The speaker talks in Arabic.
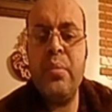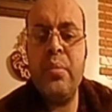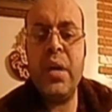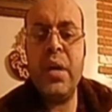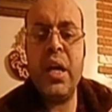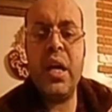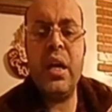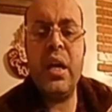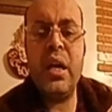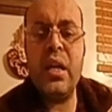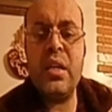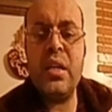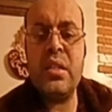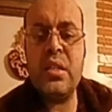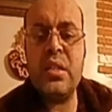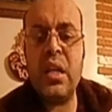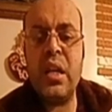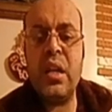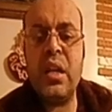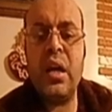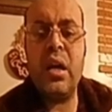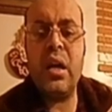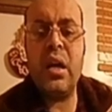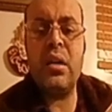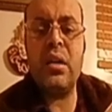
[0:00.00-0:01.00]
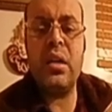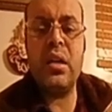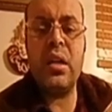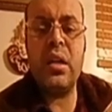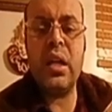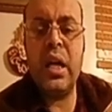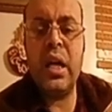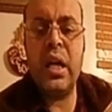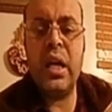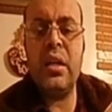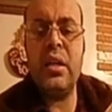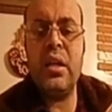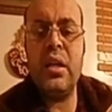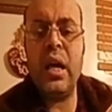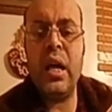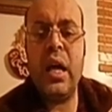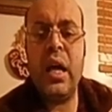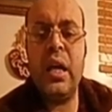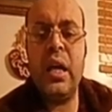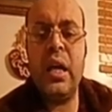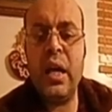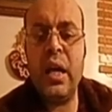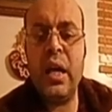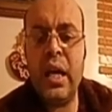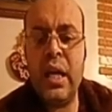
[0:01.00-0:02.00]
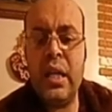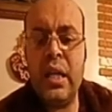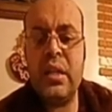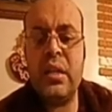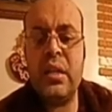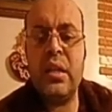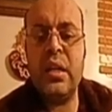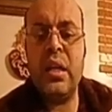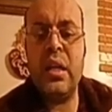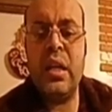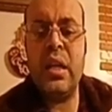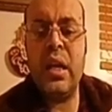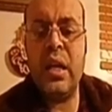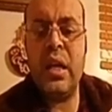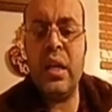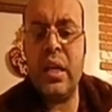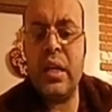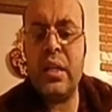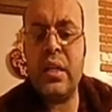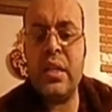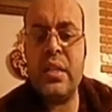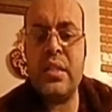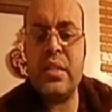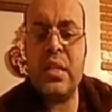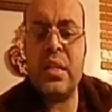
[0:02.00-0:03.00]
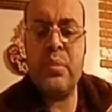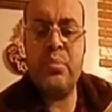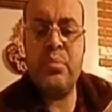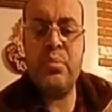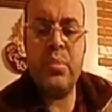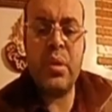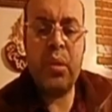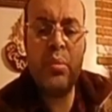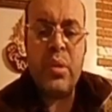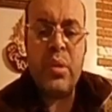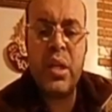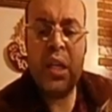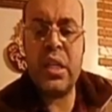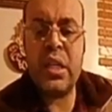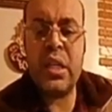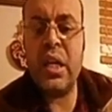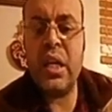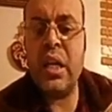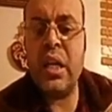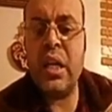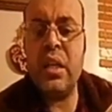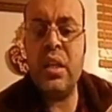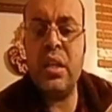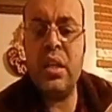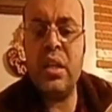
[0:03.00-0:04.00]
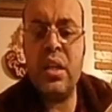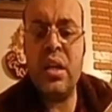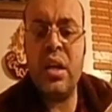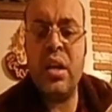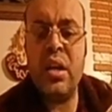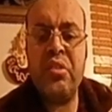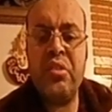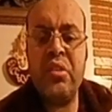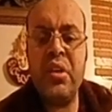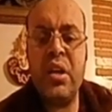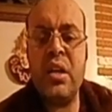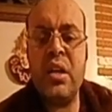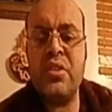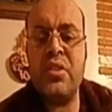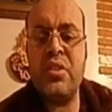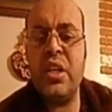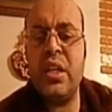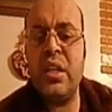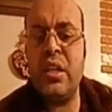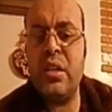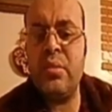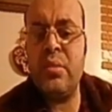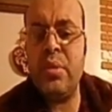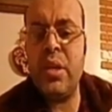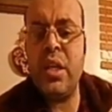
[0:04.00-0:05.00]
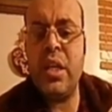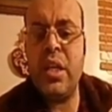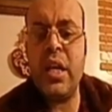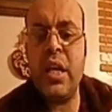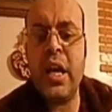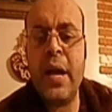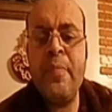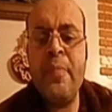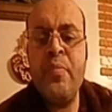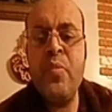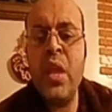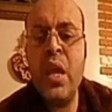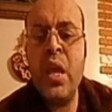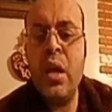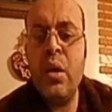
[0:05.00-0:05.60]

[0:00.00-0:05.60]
مع هذا العقار حي حي حتى لا يتسبب لك أي آثار جانبية